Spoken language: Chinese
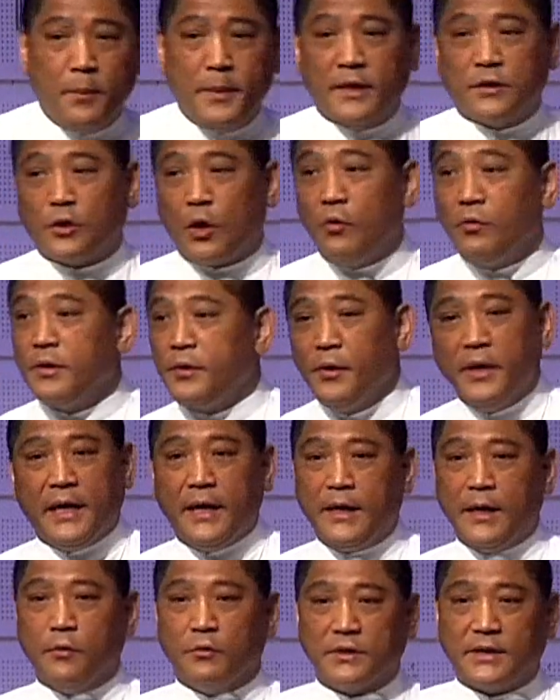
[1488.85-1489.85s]
面冲，因为
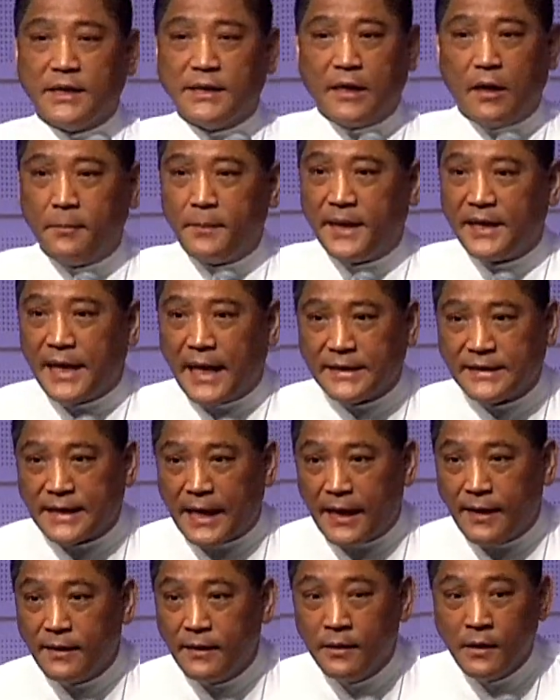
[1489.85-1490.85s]
那天我身上没带
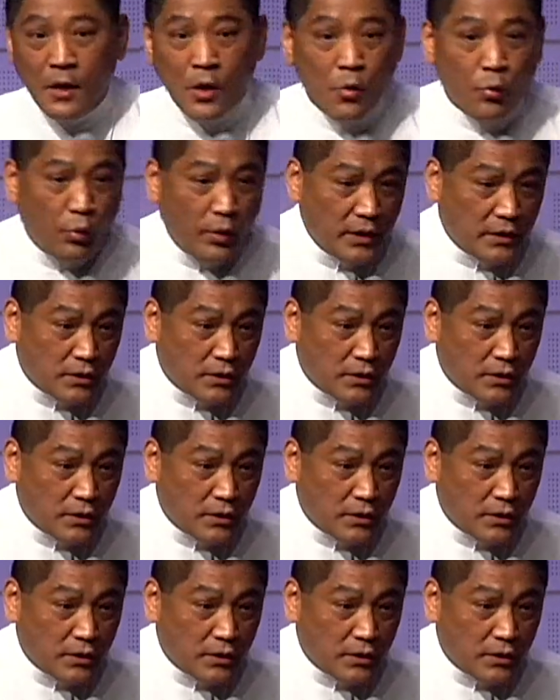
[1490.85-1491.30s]
枪。 我一